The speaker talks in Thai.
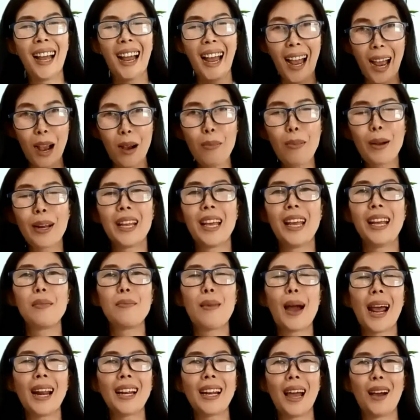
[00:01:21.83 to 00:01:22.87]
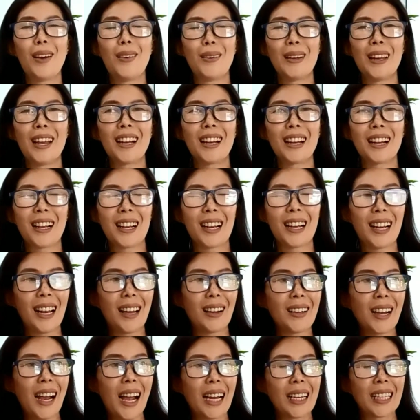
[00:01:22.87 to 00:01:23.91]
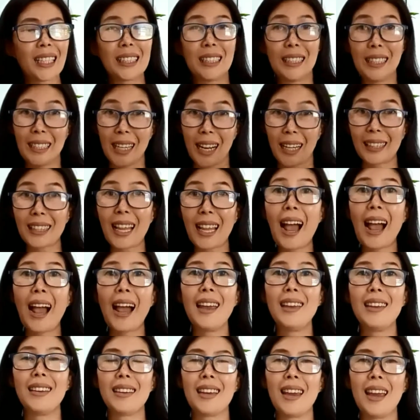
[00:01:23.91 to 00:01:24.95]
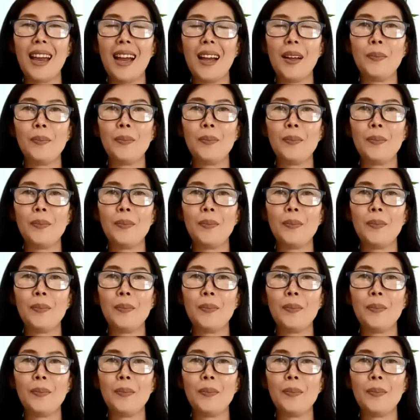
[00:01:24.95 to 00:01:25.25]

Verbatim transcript: เอาประเทศบ้านเราเนี่ยก็แล้วกันเหนือใต้อย่างเงี้ย